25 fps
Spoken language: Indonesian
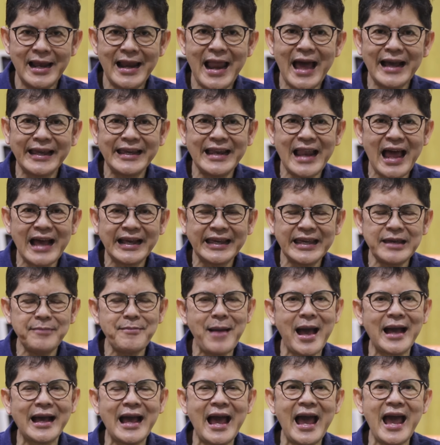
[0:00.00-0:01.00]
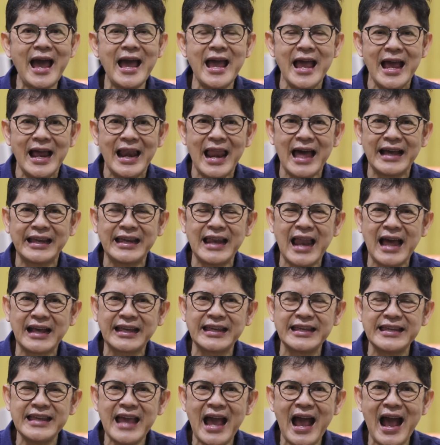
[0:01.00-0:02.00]
laki-laki maka
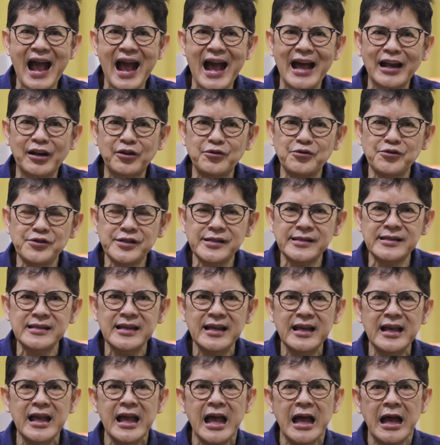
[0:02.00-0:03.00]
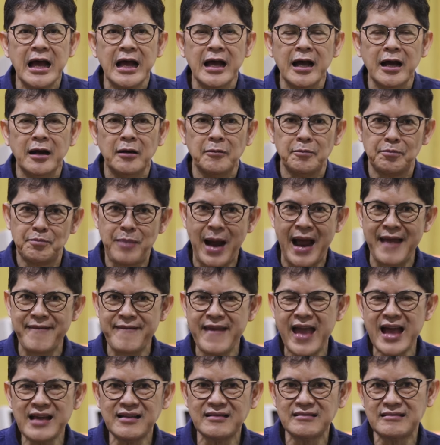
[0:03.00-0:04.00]
laki-lakinya harus
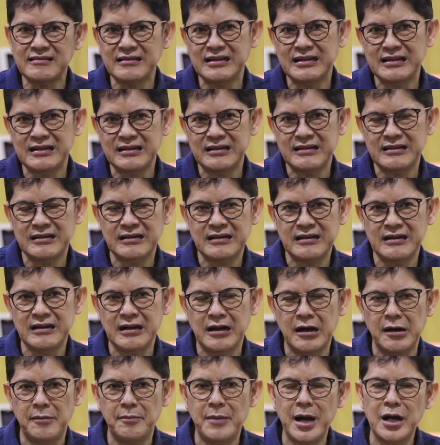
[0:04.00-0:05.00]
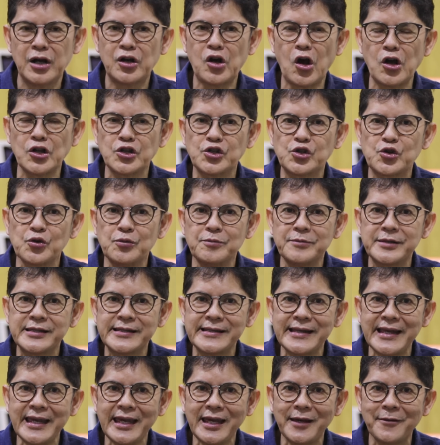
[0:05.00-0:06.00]
banyak e,
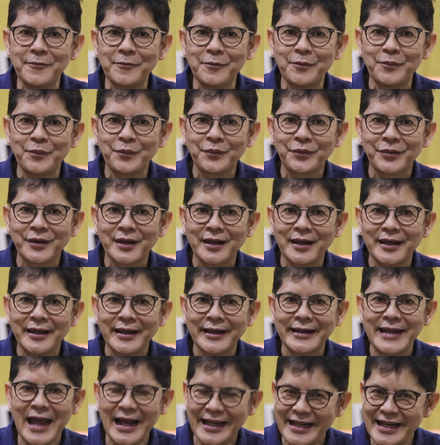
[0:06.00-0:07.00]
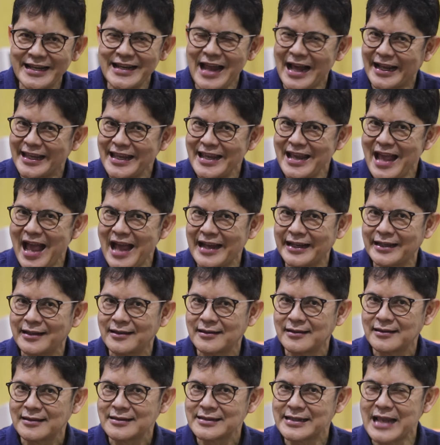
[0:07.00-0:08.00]
mengkonsumsi daging-dagingan
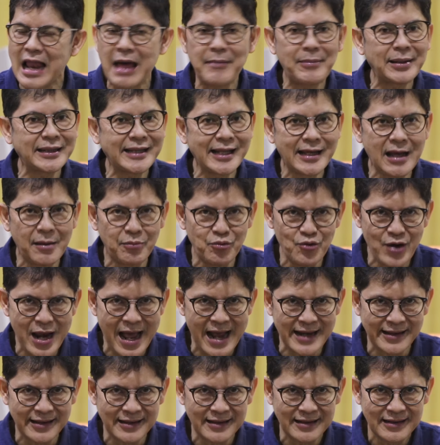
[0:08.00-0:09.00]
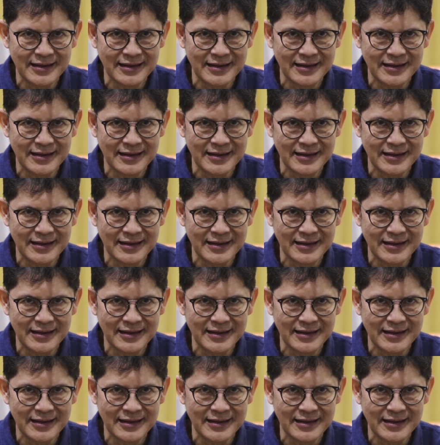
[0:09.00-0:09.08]
selama tiga bulan